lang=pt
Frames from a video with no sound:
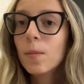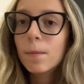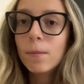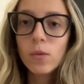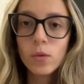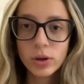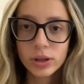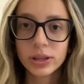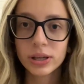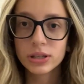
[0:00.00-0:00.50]

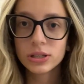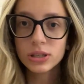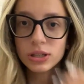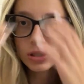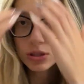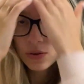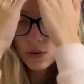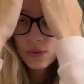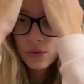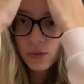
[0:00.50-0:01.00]
muita
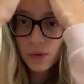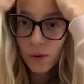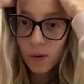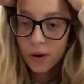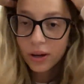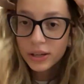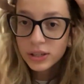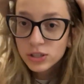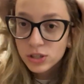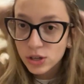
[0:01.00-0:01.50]
gente
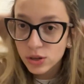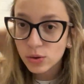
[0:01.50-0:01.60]
foi, de